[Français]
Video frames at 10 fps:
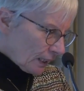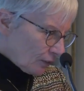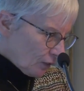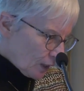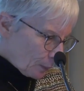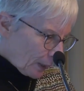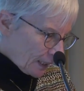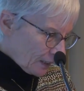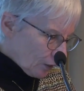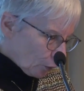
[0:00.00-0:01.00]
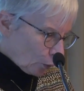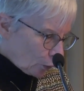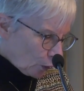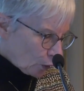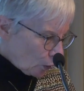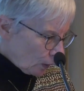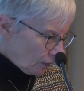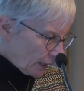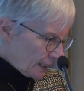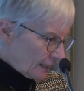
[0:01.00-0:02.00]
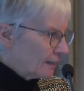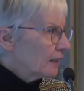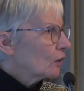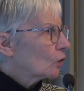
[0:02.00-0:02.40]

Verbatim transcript: et vice-présidente de France Université